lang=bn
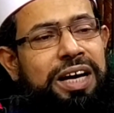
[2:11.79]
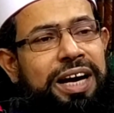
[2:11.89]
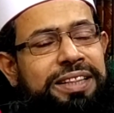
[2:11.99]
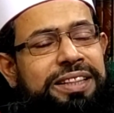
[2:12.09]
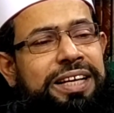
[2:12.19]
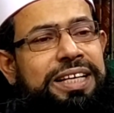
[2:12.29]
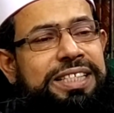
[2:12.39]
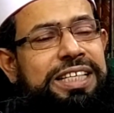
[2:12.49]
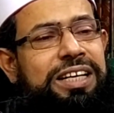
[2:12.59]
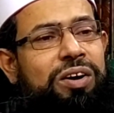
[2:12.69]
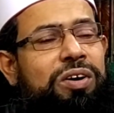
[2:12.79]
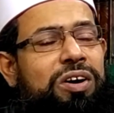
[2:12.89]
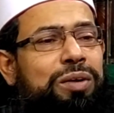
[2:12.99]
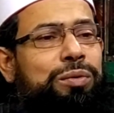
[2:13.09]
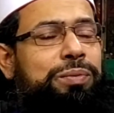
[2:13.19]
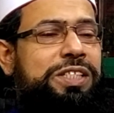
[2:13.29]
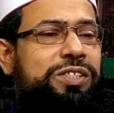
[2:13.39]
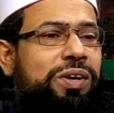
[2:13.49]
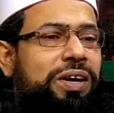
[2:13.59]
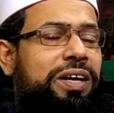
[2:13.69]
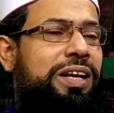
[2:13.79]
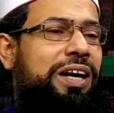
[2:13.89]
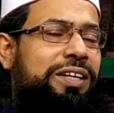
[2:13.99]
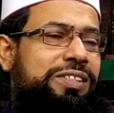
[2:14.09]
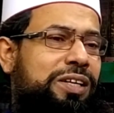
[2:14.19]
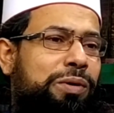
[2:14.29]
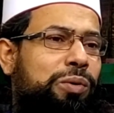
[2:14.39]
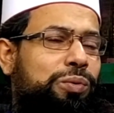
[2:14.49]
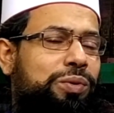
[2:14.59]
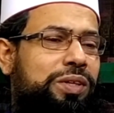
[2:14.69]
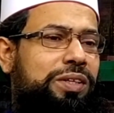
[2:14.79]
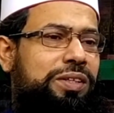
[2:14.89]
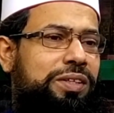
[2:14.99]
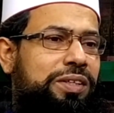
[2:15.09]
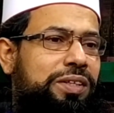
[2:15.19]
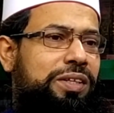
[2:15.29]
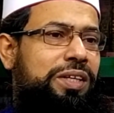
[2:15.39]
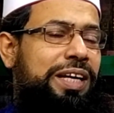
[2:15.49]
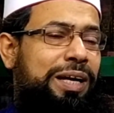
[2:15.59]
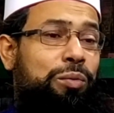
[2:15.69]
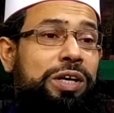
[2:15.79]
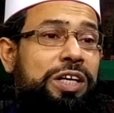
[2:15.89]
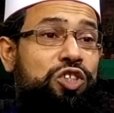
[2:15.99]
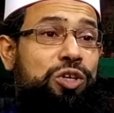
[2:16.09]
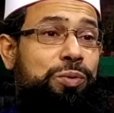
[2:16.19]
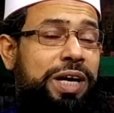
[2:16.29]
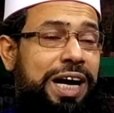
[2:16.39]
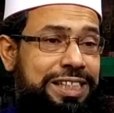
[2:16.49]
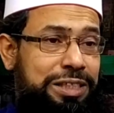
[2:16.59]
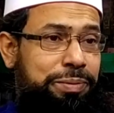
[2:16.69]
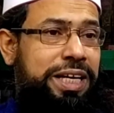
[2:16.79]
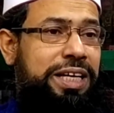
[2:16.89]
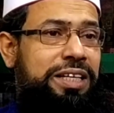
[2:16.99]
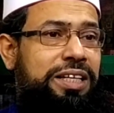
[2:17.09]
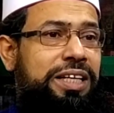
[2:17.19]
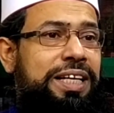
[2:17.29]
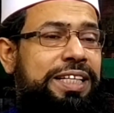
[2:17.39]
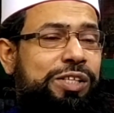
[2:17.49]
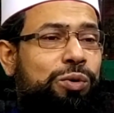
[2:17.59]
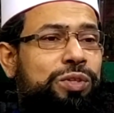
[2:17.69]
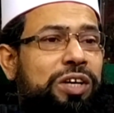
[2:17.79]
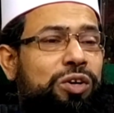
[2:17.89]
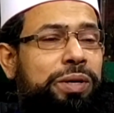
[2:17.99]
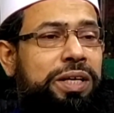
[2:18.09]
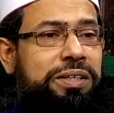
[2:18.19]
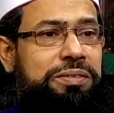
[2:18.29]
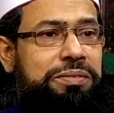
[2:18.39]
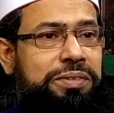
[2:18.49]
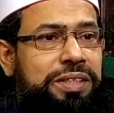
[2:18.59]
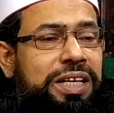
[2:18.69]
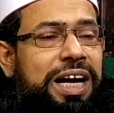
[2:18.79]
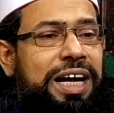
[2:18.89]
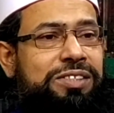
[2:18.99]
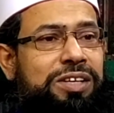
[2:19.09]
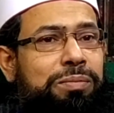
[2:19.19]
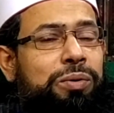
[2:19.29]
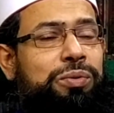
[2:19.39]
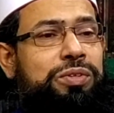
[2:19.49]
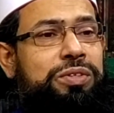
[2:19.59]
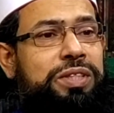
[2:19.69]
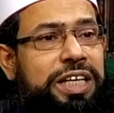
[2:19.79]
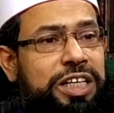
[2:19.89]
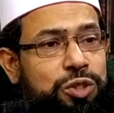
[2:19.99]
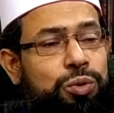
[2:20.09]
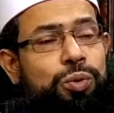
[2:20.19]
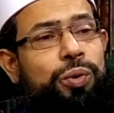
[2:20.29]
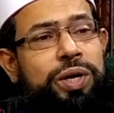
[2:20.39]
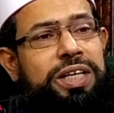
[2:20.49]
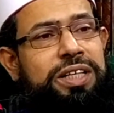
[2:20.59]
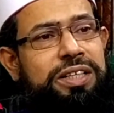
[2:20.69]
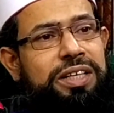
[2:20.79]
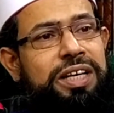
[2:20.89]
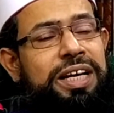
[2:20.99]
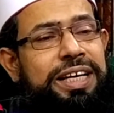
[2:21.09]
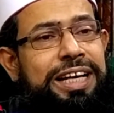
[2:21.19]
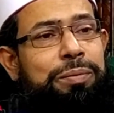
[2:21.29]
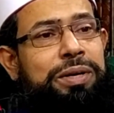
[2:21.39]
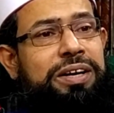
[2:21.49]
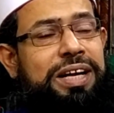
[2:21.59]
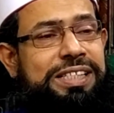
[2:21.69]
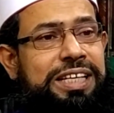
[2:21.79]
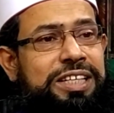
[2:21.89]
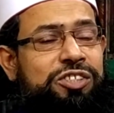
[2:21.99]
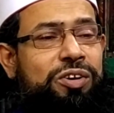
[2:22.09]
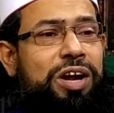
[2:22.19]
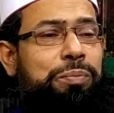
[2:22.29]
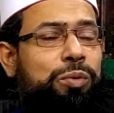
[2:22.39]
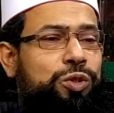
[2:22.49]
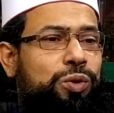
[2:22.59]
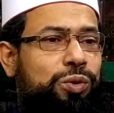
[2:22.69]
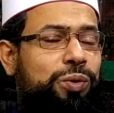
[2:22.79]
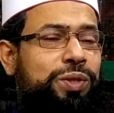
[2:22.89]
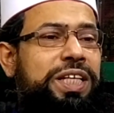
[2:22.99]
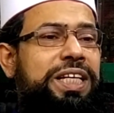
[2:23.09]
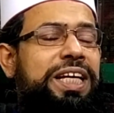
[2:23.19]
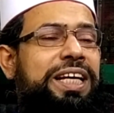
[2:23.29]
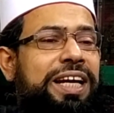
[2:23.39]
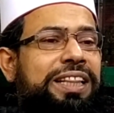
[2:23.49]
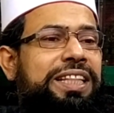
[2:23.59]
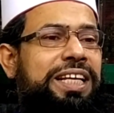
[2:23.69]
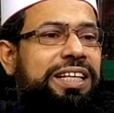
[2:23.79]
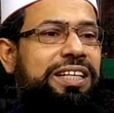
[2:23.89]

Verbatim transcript: হাত্তা ইয়াসির আর রকেবু মিনসানা ইলা হাজারা মাউত এমন একটি সময় আসবে সৌদি আরবের হাজারা মাউত থেকে শুরু করে ইয়ামানের রাজধানী সনা পর্যন্ত দিনে রাতে